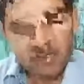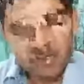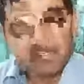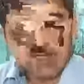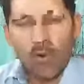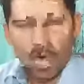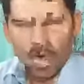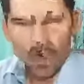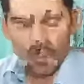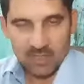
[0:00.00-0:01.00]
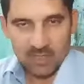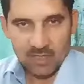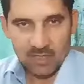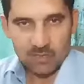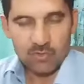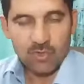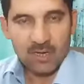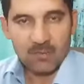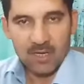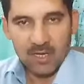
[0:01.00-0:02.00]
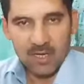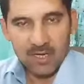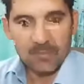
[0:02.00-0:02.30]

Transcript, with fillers: और इस किस्म के जो अपना